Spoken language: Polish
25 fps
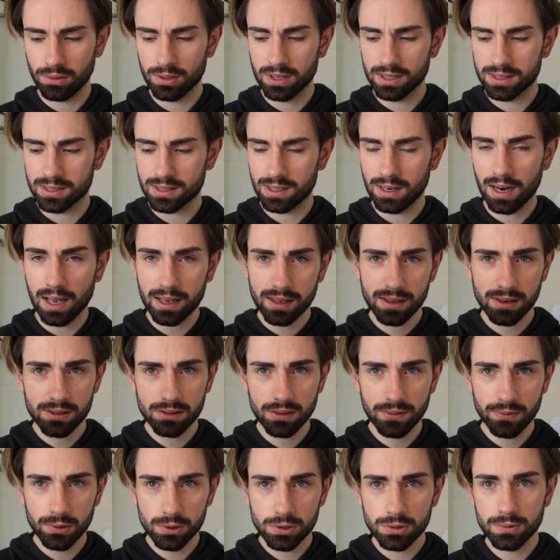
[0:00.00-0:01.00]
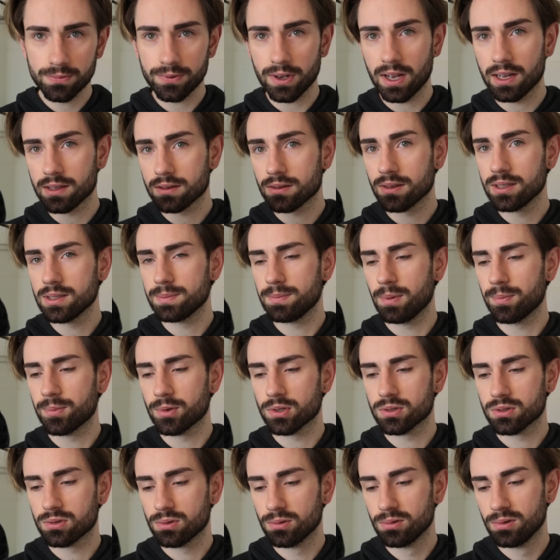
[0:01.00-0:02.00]
to jest lakier do włosów, a to jest po
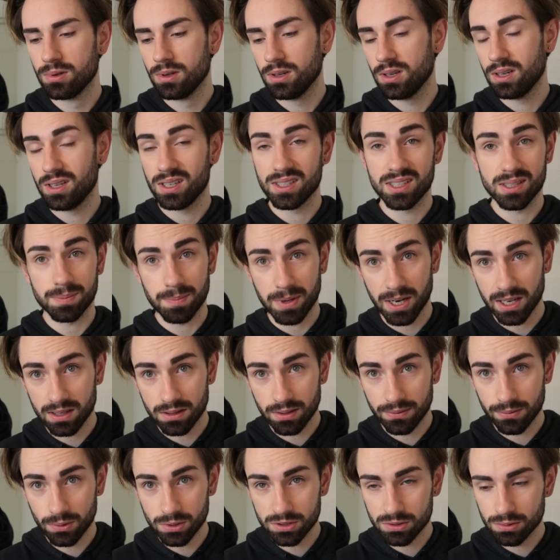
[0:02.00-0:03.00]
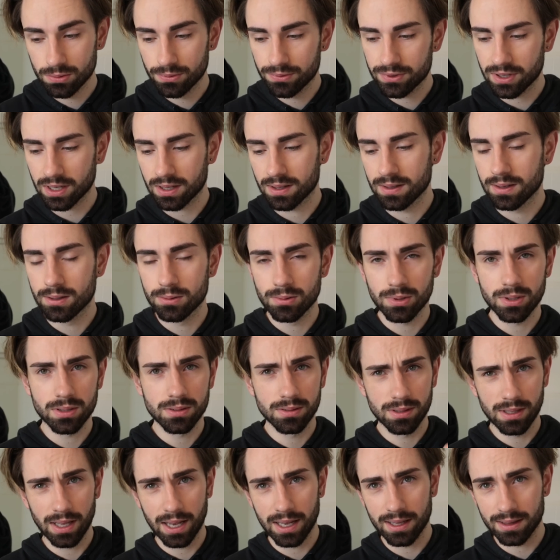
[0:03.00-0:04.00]
prostu spray do włosów, taki, który
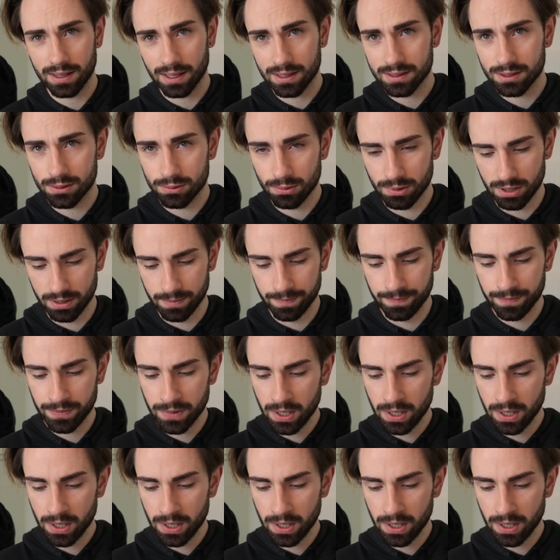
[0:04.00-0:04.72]
dodaje tekstury.